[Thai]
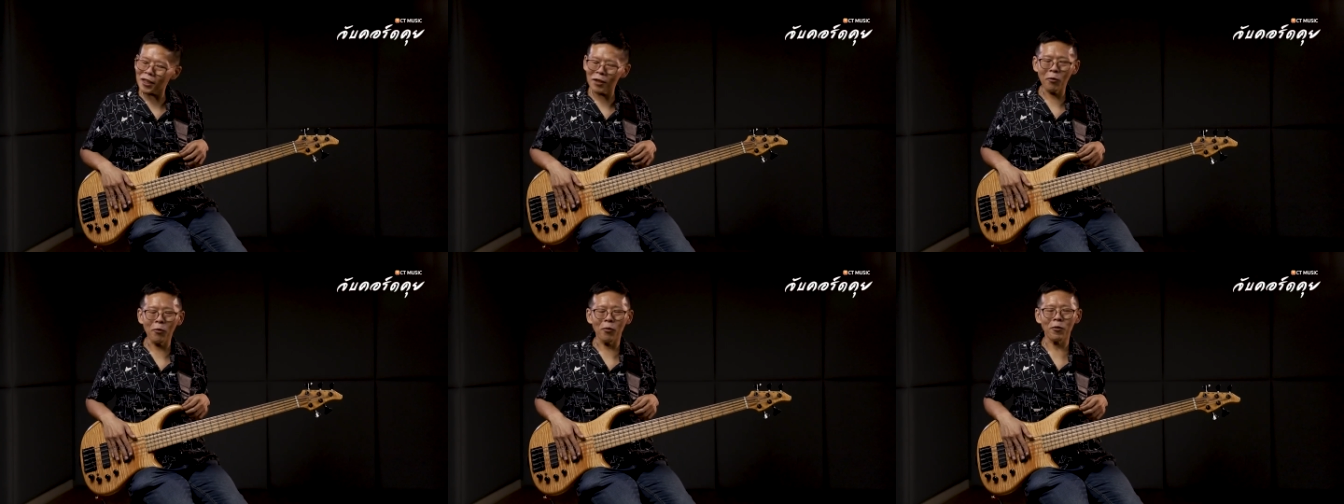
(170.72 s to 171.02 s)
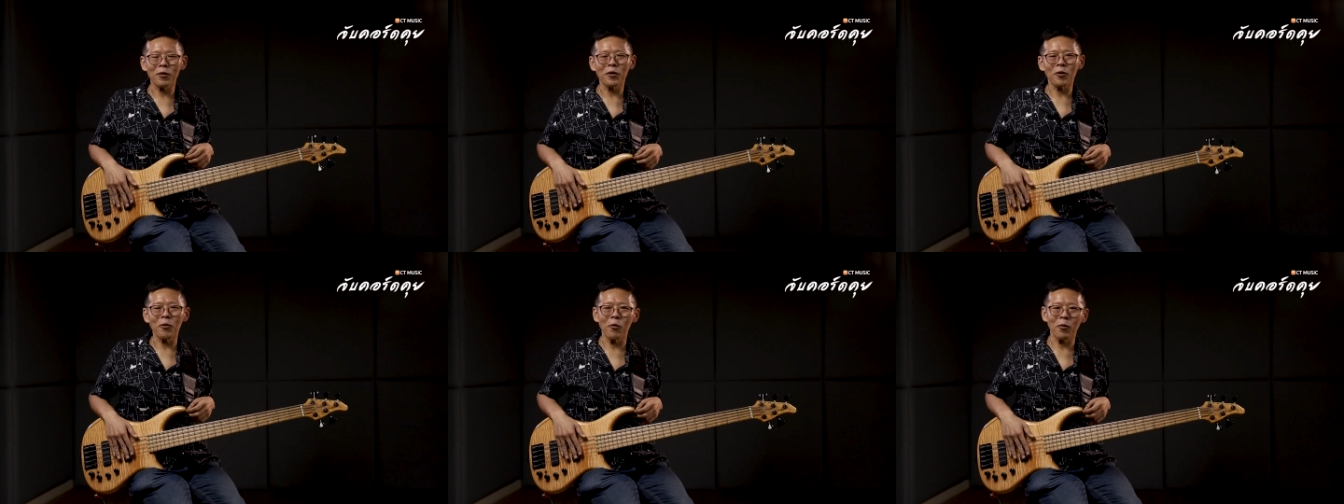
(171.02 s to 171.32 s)
จะถู
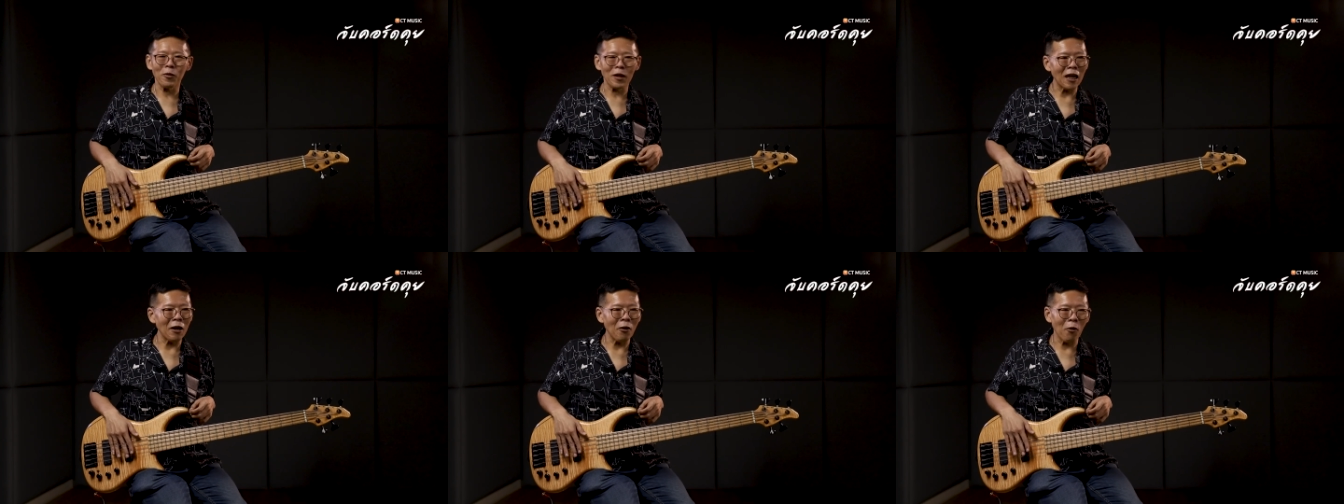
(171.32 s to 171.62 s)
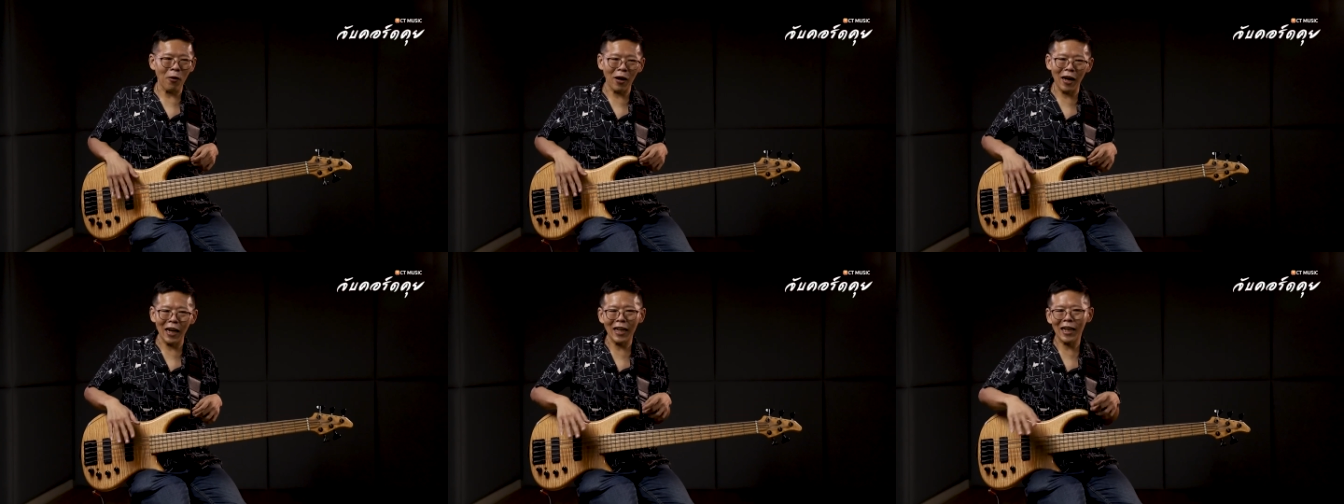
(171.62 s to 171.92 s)
กถูกฉล
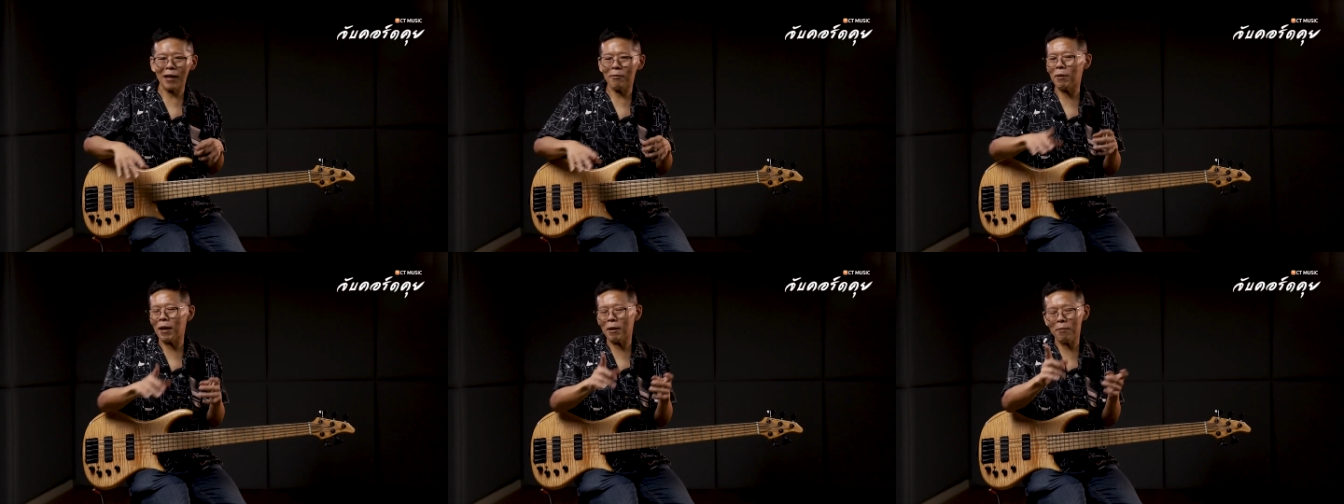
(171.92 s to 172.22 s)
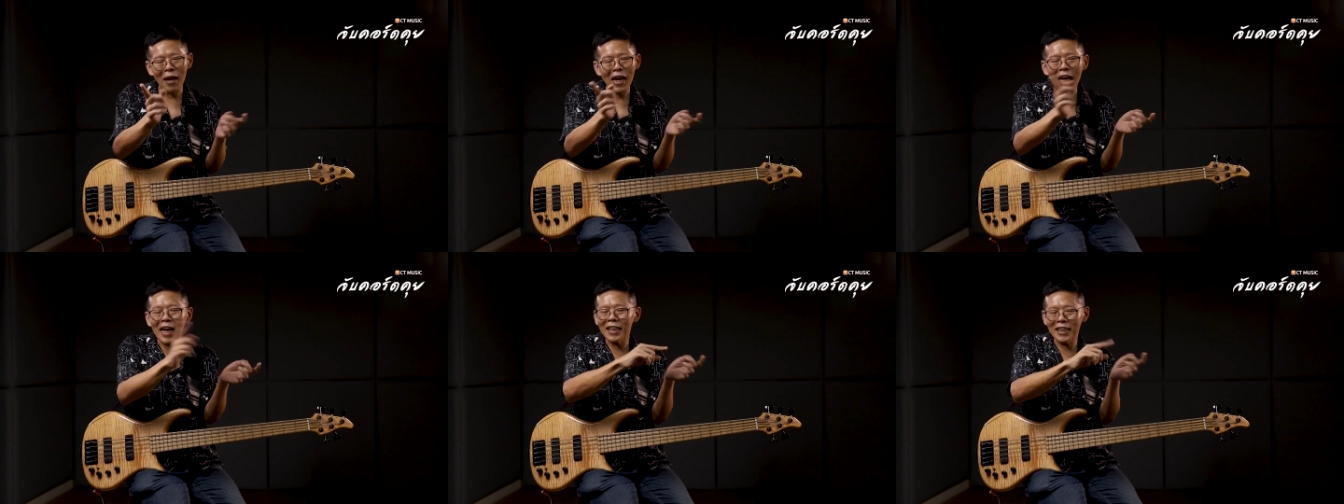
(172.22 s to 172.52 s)
กอะไรกับไอ
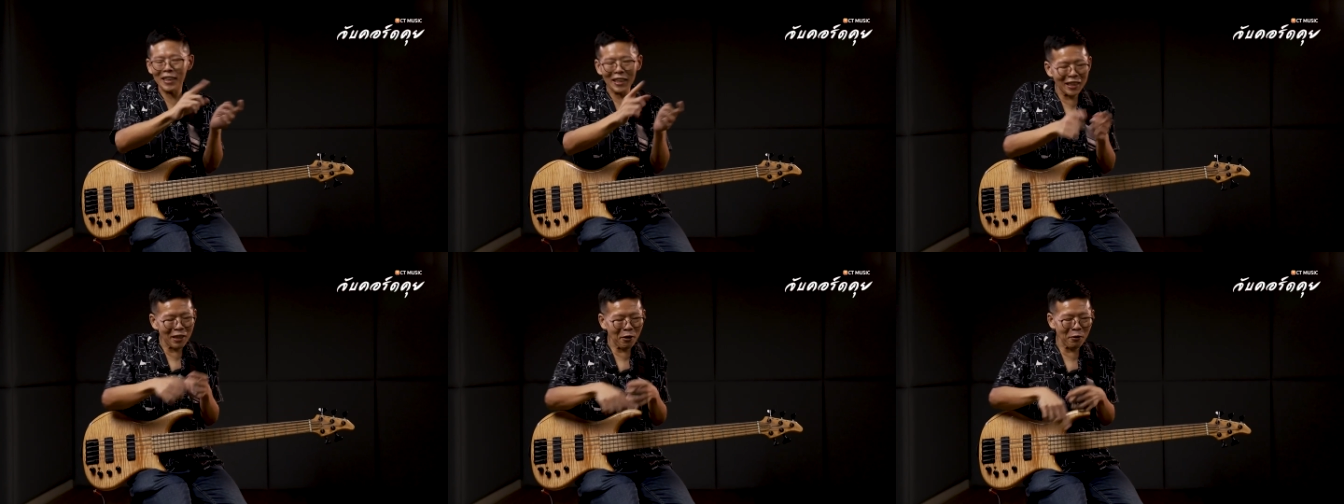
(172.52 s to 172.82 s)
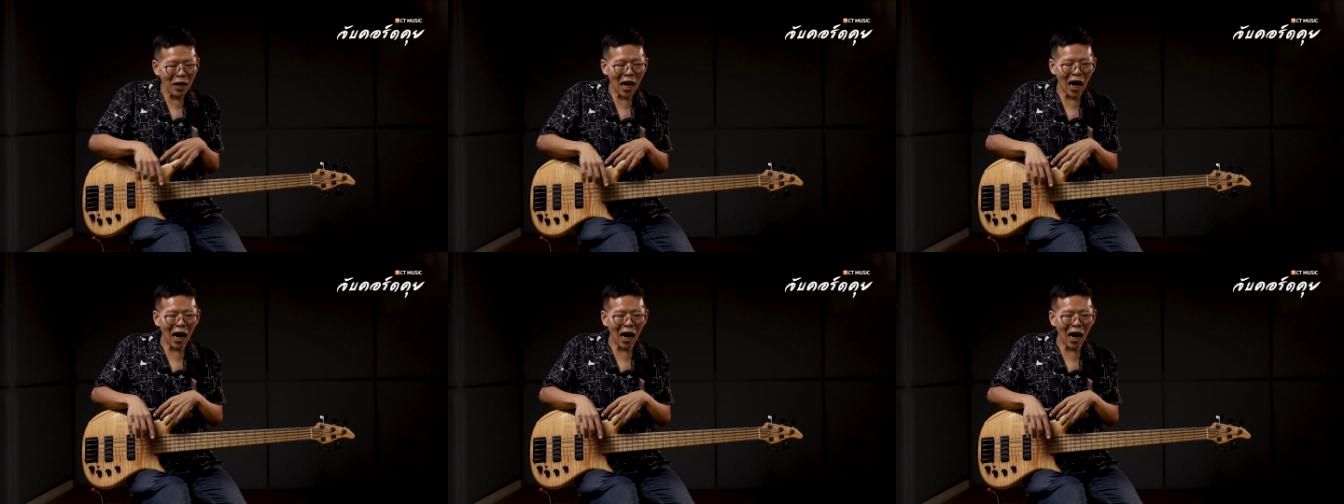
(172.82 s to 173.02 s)
เพลงชื่อ